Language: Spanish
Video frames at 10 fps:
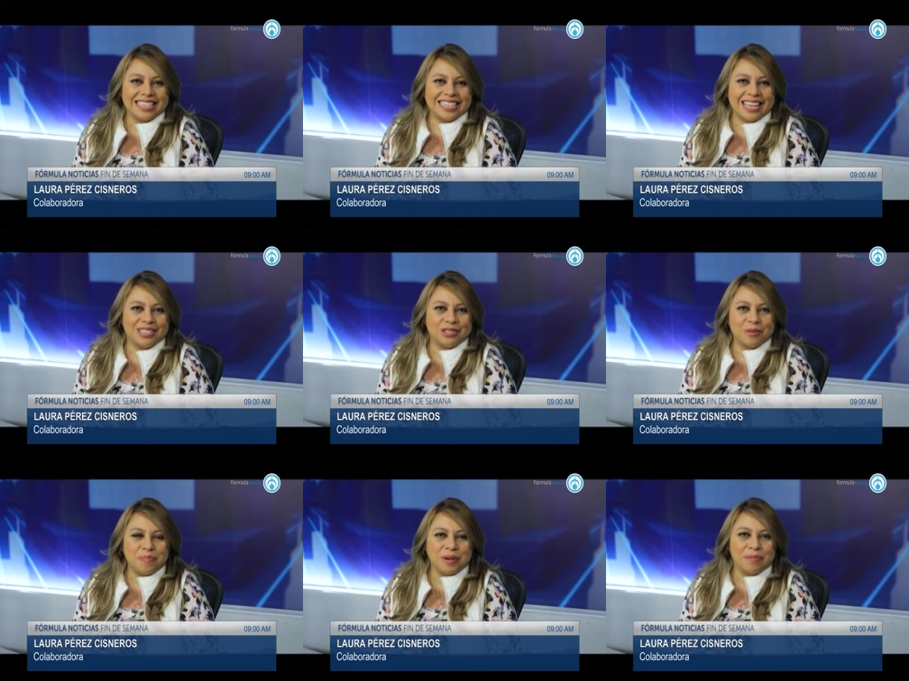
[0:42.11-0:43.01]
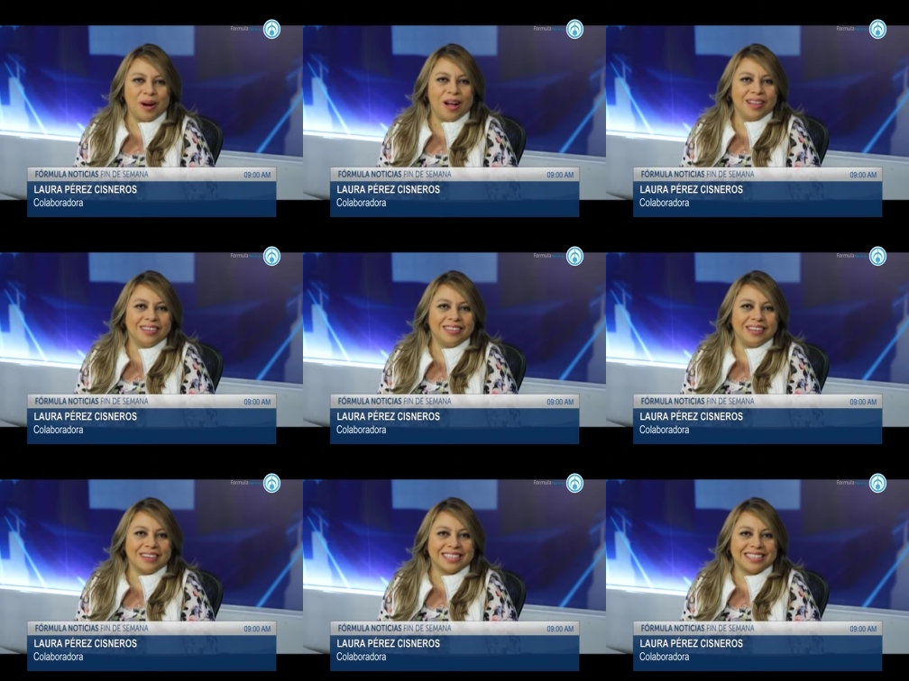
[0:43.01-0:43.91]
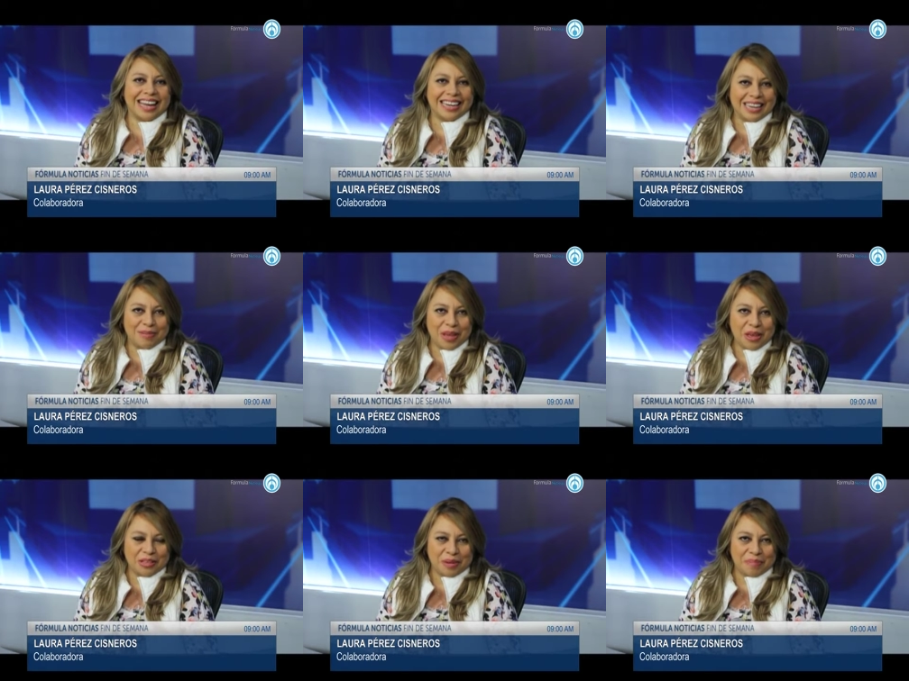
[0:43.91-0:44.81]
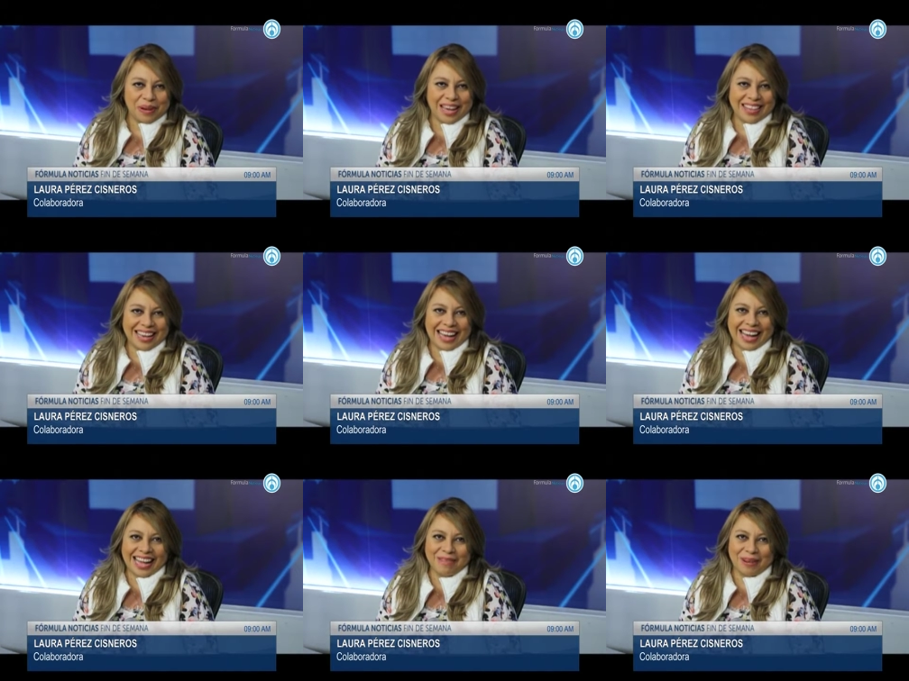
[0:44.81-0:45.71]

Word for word: es el Super Bowl donde va a estar en el medio tiempo Lady Gaga.